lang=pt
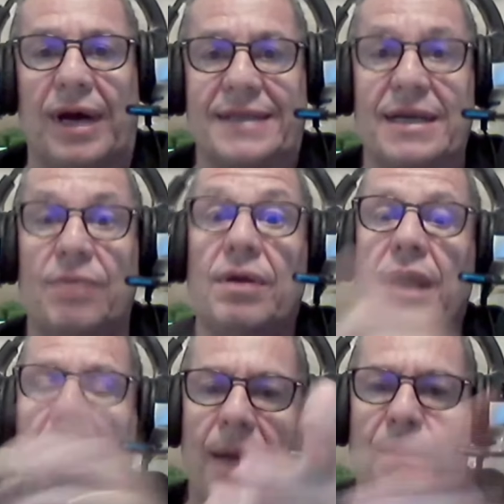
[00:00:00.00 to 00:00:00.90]
e com razão,
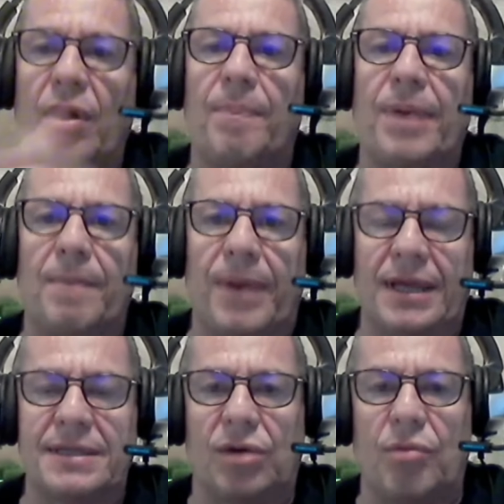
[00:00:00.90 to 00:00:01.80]
a própria
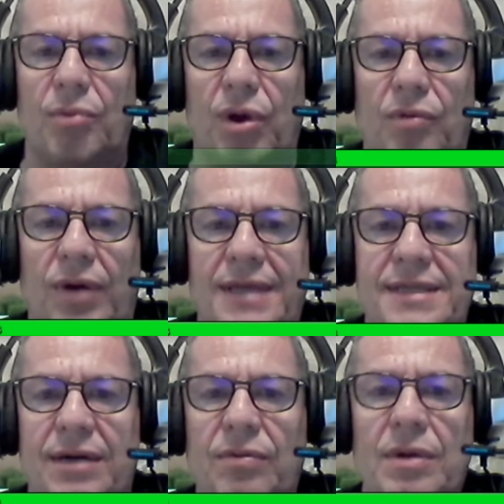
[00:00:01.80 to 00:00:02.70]
imprensa cobrou e com
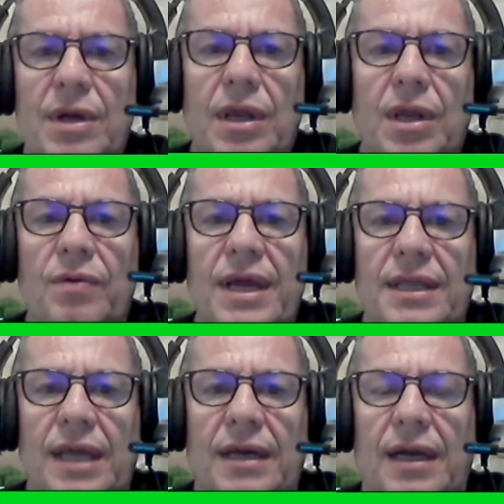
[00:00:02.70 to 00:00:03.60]
razão, que o
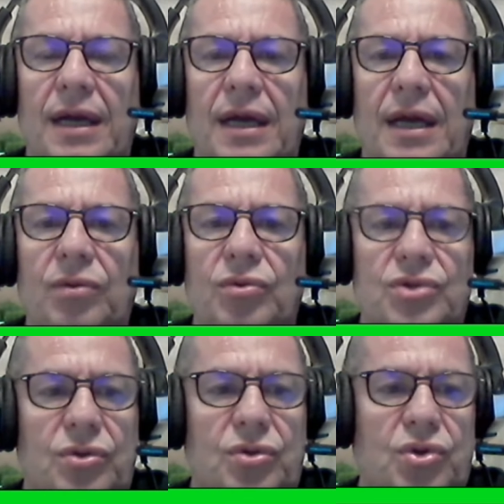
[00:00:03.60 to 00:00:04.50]
Inter, eh,
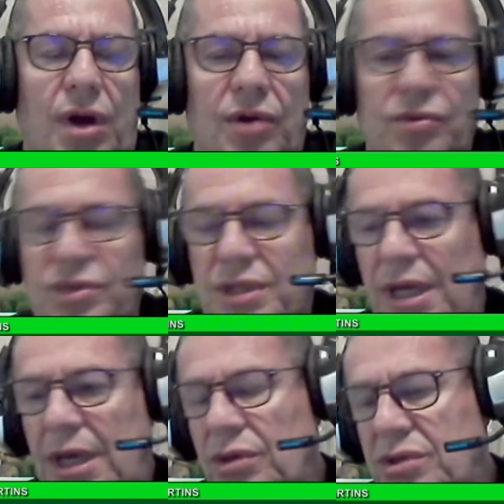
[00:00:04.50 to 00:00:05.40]
nos, nos, jogos,
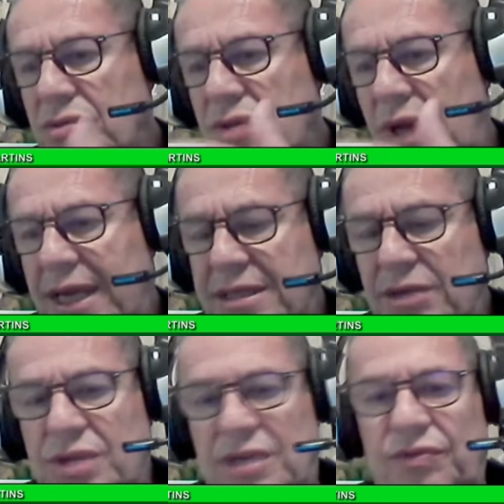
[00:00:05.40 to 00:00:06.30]
eh, nos, a
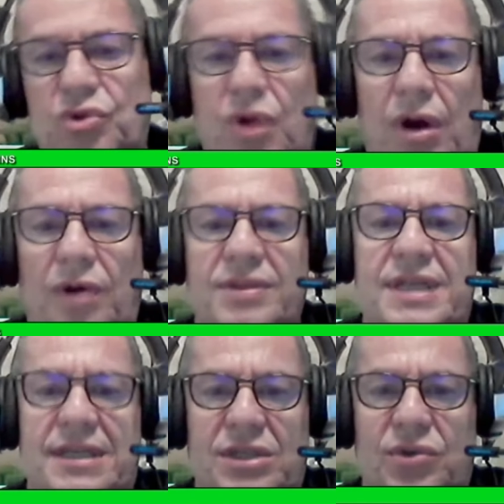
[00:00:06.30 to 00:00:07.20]
questão sensível jogos,
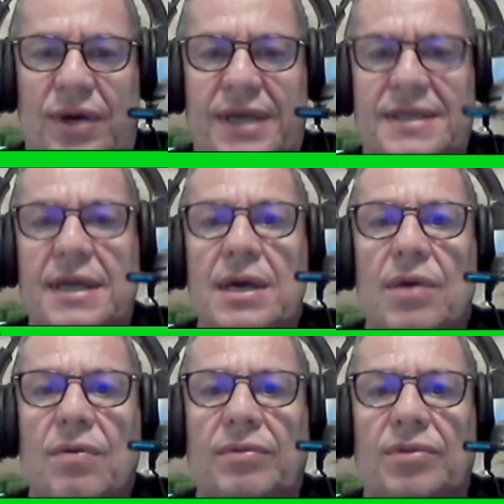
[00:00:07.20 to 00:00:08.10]
decisões,
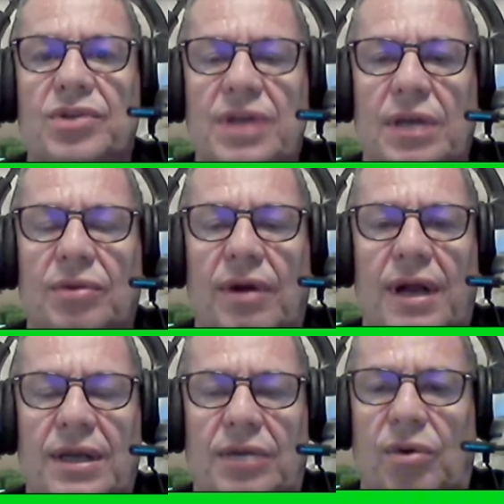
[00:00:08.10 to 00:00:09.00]
quando tinha
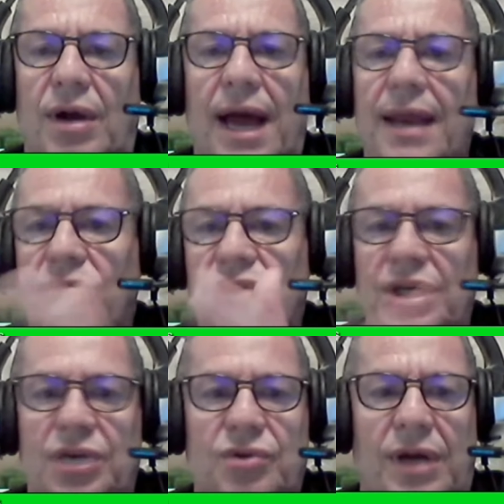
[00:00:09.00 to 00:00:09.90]
tro que trocar, não
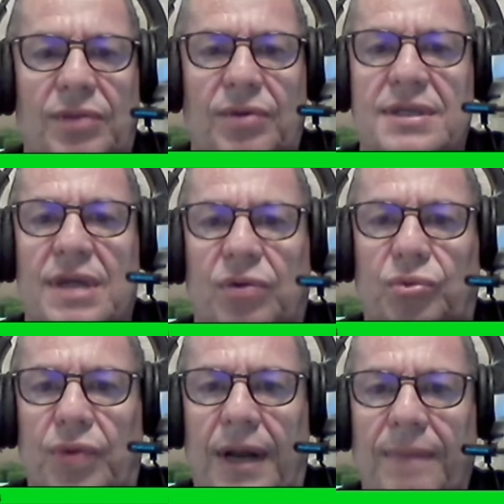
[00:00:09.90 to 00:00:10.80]
tinha jogadores à
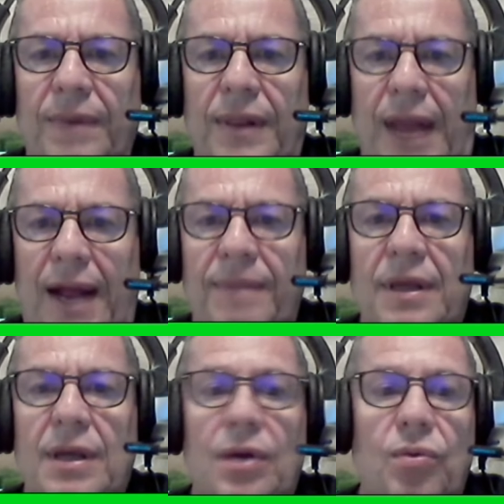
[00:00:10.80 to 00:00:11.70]
altura. Né?
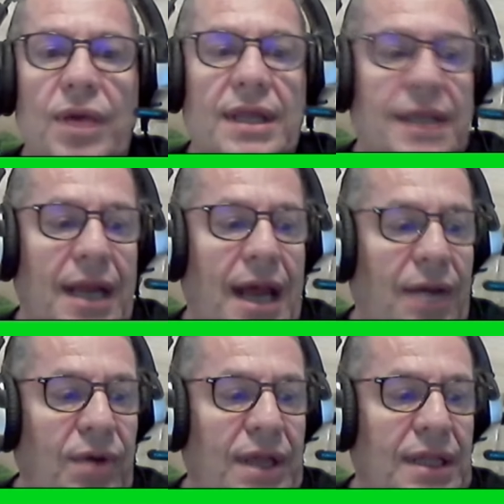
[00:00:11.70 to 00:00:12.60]
O, Inter, eh,
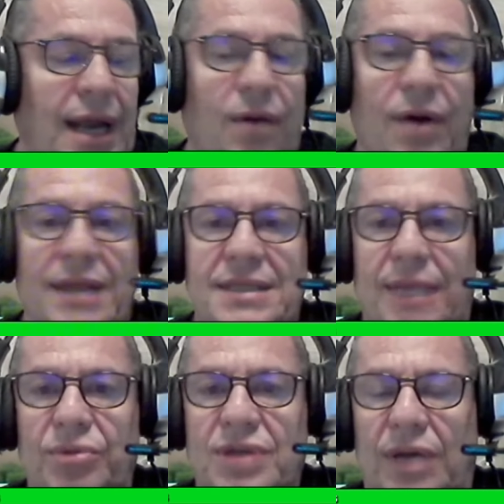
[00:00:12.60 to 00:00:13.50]
o Inter agora
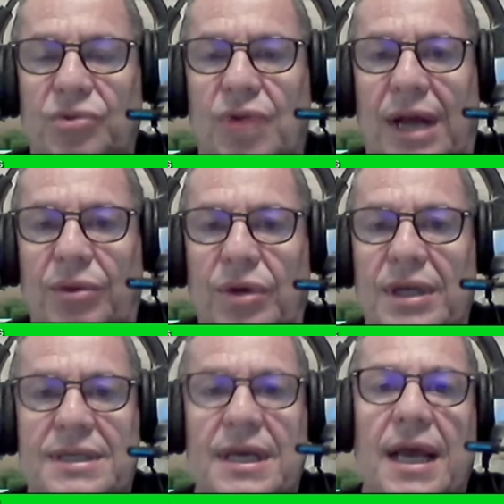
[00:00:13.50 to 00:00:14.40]
está buscando
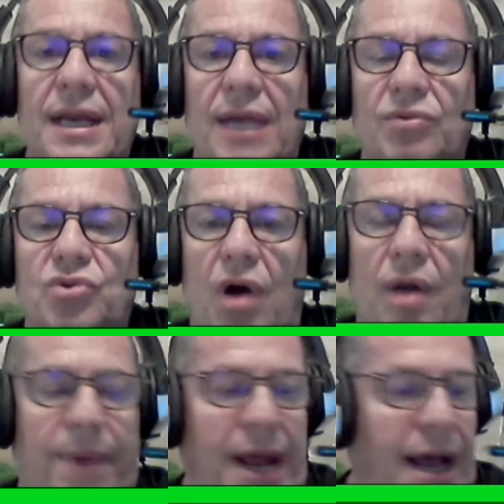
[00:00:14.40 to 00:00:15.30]
jogadores não
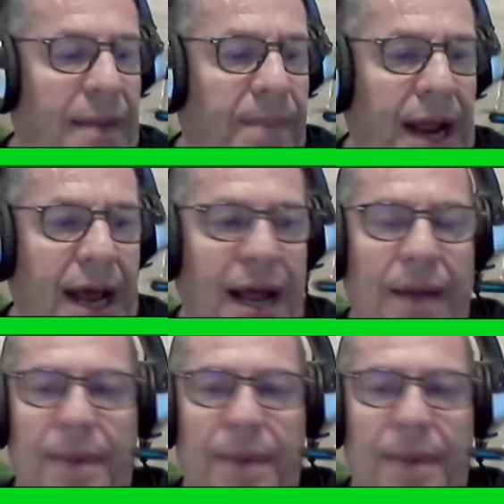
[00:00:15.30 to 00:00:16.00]
só para